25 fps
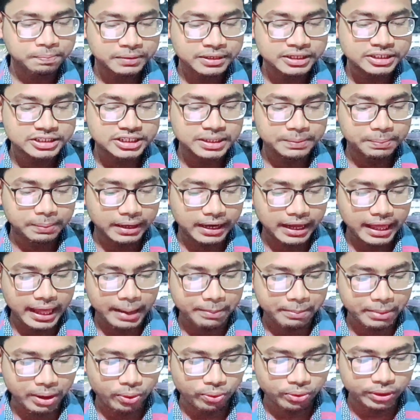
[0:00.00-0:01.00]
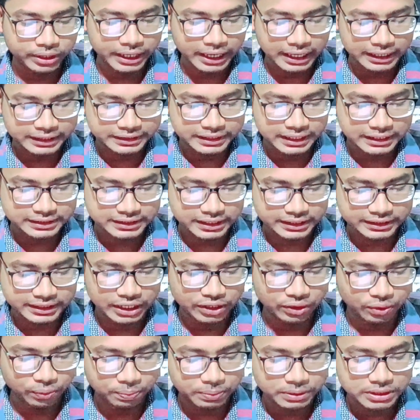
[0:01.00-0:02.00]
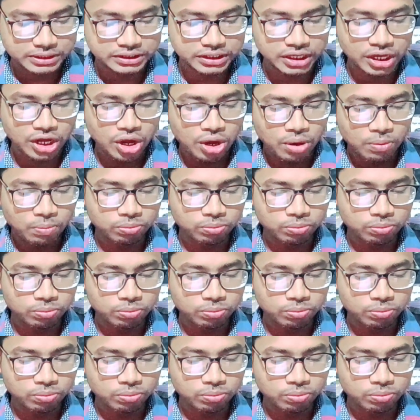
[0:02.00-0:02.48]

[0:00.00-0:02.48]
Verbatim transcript: प्रिंसिपल अमाउंट है दस हज़ार रुपीज़